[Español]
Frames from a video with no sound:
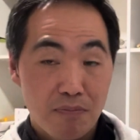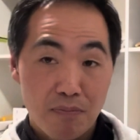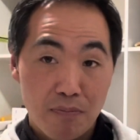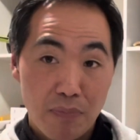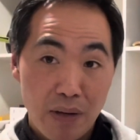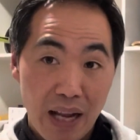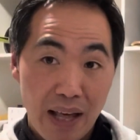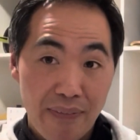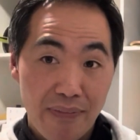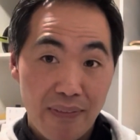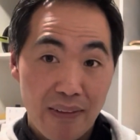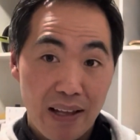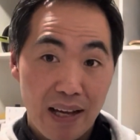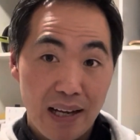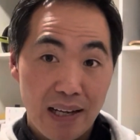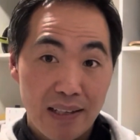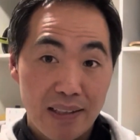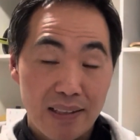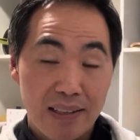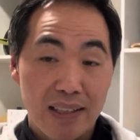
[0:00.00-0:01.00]

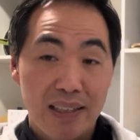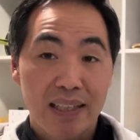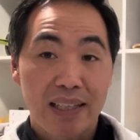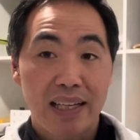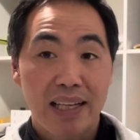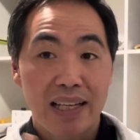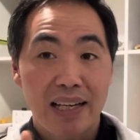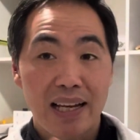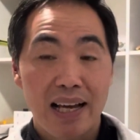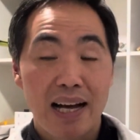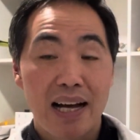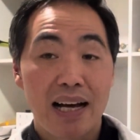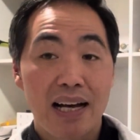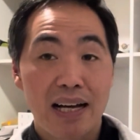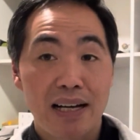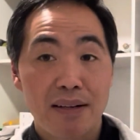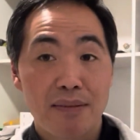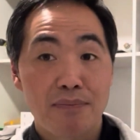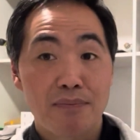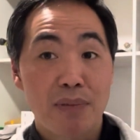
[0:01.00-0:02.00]
branda que
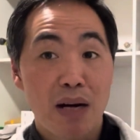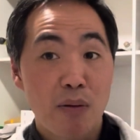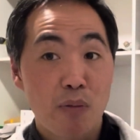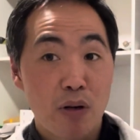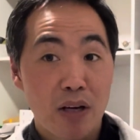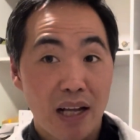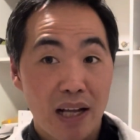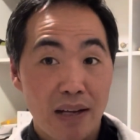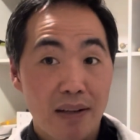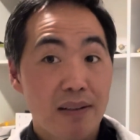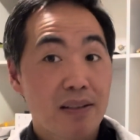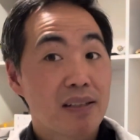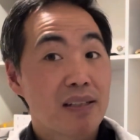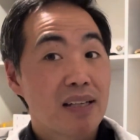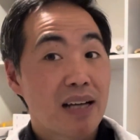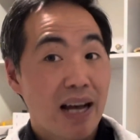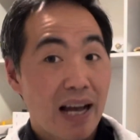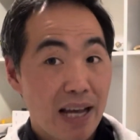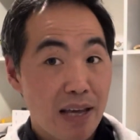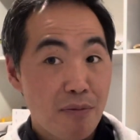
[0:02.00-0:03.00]
la Bávora
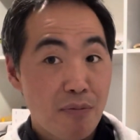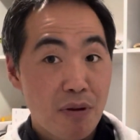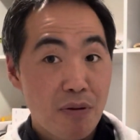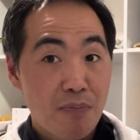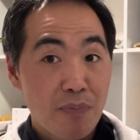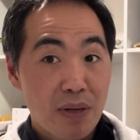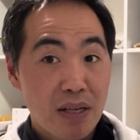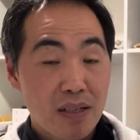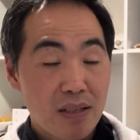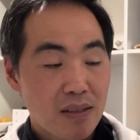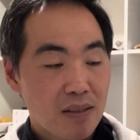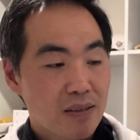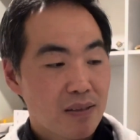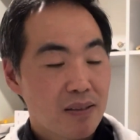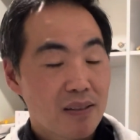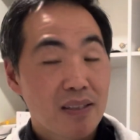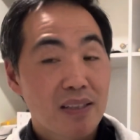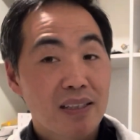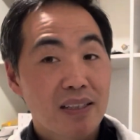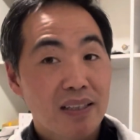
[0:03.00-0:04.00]
Viper
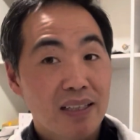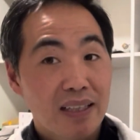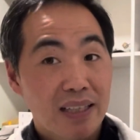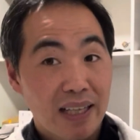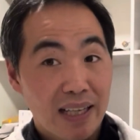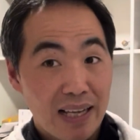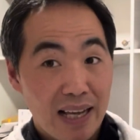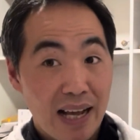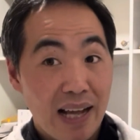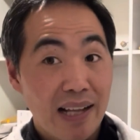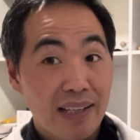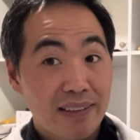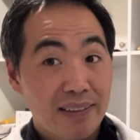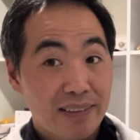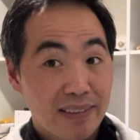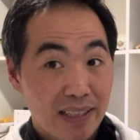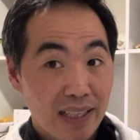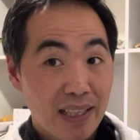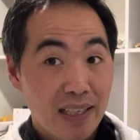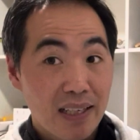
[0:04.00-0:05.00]
que la
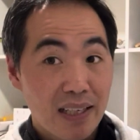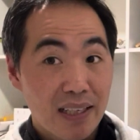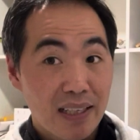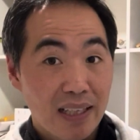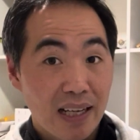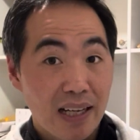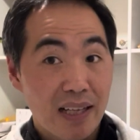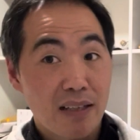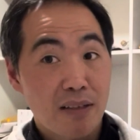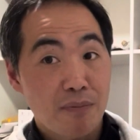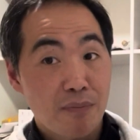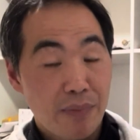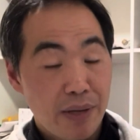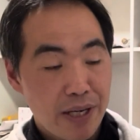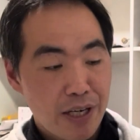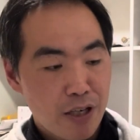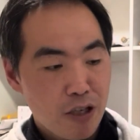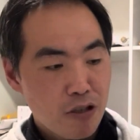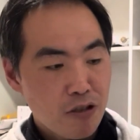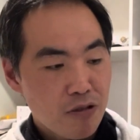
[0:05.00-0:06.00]
Technical
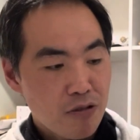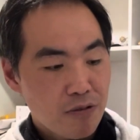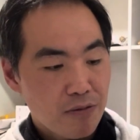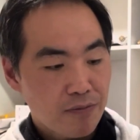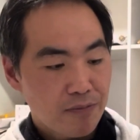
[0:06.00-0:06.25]
Venom,